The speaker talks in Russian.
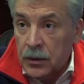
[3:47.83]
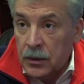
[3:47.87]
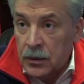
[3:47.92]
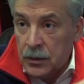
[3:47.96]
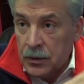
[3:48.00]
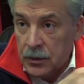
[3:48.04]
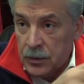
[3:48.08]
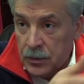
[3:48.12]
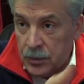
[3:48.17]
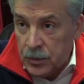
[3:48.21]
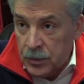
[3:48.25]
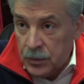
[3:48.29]

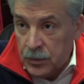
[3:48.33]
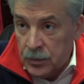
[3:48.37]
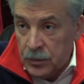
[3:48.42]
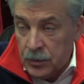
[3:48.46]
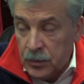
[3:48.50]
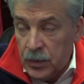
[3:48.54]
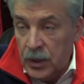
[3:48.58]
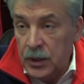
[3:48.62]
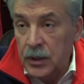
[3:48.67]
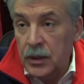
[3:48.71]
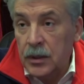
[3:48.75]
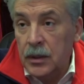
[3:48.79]
Э,
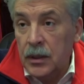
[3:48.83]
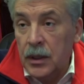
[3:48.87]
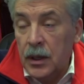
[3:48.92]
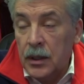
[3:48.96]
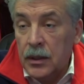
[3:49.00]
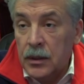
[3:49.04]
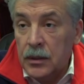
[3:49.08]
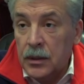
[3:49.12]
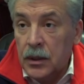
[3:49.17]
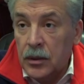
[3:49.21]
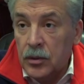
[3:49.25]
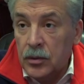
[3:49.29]
падает
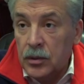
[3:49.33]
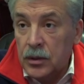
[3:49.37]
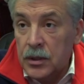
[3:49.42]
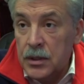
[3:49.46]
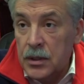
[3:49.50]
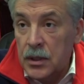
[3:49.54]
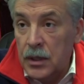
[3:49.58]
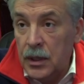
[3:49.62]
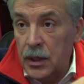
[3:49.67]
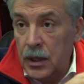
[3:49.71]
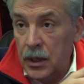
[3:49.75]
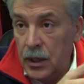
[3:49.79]
реальный доход
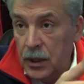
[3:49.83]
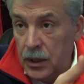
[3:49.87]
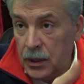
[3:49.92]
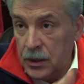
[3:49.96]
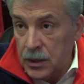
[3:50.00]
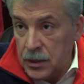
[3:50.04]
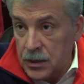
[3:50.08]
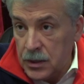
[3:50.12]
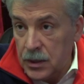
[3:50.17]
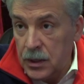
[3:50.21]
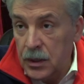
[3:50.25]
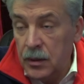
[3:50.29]

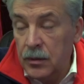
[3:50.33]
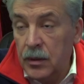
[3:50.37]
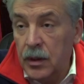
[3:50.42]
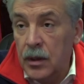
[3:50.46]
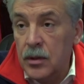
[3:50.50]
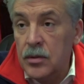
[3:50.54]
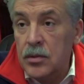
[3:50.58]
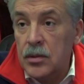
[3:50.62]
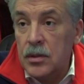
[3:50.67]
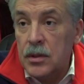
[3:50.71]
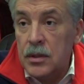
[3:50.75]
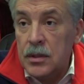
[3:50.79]
населения,
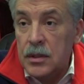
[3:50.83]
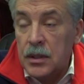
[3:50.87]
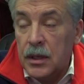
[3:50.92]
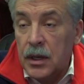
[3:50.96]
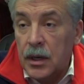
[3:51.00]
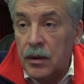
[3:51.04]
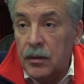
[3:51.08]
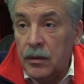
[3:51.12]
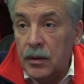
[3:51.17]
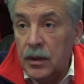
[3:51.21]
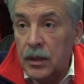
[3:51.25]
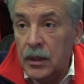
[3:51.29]
закрываются из-за
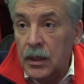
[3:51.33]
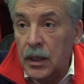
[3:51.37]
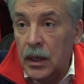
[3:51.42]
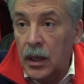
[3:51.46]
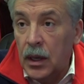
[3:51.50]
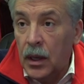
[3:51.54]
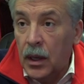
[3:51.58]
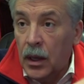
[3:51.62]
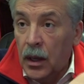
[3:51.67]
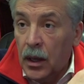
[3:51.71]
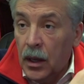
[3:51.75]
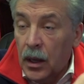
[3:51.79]
ковида,
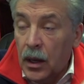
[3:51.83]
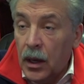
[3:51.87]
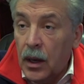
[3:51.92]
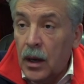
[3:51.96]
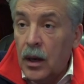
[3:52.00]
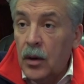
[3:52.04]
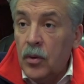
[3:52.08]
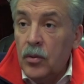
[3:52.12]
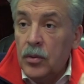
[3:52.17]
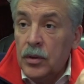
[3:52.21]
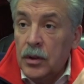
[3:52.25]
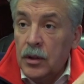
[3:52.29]

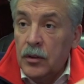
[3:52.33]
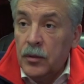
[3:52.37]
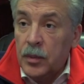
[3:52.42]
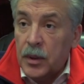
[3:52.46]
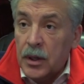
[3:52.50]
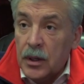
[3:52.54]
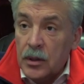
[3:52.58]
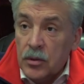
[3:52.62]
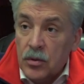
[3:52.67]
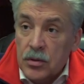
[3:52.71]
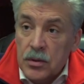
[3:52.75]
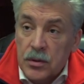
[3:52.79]
а у них в
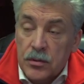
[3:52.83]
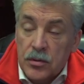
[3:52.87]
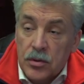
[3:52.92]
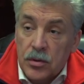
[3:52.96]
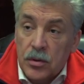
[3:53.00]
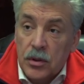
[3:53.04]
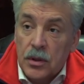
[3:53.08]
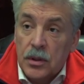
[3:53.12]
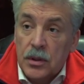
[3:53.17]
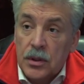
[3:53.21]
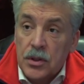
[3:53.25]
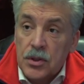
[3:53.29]
прогнозе
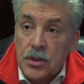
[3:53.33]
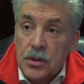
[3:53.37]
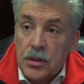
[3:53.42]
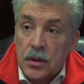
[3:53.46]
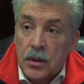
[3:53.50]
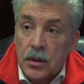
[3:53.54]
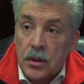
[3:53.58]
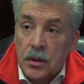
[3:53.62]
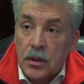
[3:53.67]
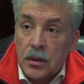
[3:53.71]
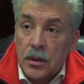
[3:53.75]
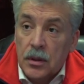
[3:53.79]
все отлично.
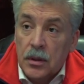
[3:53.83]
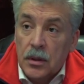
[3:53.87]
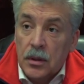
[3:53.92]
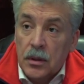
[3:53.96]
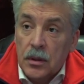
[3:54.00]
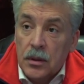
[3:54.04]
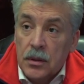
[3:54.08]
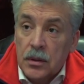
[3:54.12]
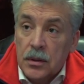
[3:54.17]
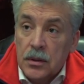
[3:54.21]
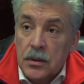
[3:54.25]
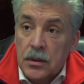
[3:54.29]

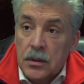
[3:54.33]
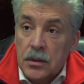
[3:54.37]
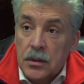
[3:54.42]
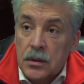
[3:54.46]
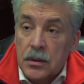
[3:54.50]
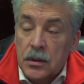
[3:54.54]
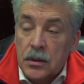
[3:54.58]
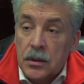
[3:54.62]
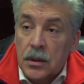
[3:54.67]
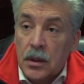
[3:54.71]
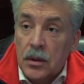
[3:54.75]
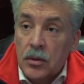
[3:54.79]

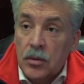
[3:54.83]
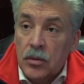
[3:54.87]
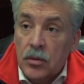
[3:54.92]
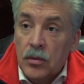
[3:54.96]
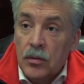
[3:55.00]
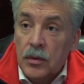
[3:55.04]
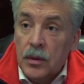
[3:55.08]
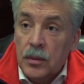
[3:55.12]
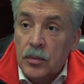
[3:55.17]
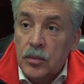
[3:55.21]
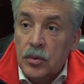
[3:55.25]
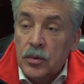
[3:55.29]
И
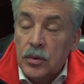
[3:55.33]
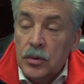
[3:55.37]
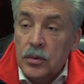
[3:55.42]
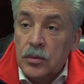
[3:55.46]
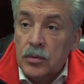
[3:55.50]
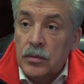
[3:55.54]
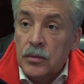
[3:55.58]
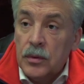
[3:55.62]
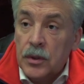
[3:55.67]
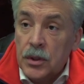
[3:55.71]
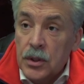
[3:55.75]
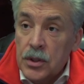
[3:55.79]
торговля будет
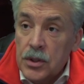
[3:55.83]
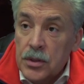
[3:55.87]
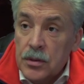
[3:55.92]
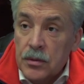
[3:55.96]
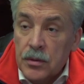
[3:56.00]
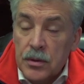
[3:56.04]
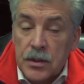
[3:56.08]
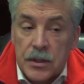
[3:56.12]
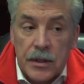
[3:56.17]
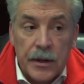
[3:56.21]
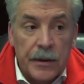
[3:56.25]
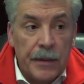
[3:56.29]

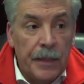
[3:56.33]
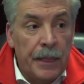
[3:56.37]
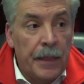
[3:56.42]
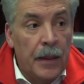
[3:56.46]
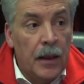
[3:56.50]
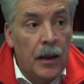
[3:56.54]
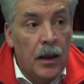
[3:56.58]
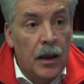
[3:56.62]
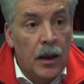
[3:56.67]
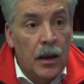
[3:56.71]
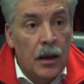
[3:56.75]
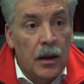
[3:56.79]
увеличиваться.
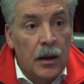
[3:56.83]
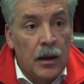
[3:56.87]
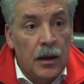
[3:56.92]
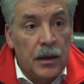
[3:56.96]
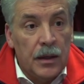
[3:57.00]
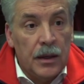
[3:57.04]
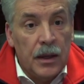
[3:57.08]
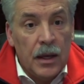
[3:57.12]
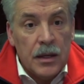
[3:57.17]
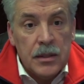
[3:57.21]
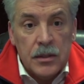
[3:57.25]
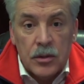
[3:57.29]

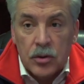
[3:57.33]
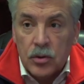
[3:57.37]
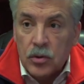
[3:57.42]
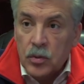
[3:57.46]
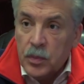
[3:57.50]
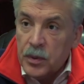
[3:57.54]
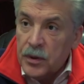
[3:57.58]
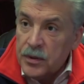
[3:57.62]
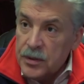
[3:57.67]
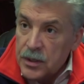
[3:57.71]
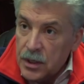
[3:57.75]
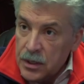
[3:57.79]
Ясно, что
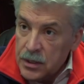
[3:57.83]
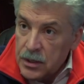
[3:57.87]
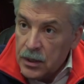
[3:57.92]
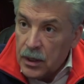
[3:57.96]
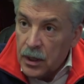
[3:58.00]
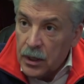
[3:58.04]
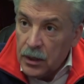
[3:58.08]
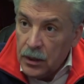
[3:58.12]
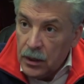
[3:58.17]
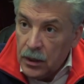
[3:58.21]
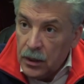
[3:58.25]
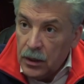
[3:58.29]
по всей
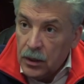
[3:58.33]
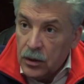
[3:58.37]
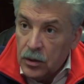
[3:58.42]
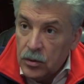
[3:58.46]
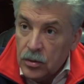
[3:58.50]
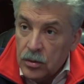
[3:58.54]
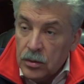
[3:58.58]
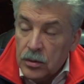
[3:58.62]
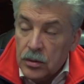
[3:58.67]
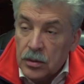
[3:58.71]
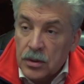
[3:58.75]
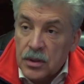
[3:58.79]
стране
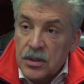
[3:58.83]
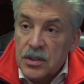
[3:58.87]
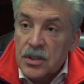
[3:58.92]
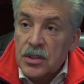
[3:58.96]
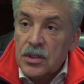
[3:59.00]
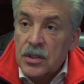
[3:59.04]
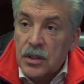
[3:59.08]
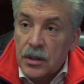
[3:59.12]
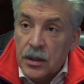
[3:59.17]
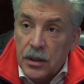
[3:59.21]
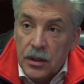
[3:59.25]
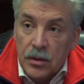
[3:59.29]
идет, к
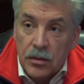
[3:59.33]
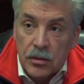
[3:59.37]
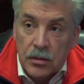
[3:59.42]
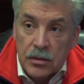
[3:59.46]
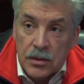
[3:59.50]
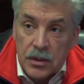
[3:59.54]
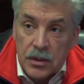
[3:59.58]
сожалению,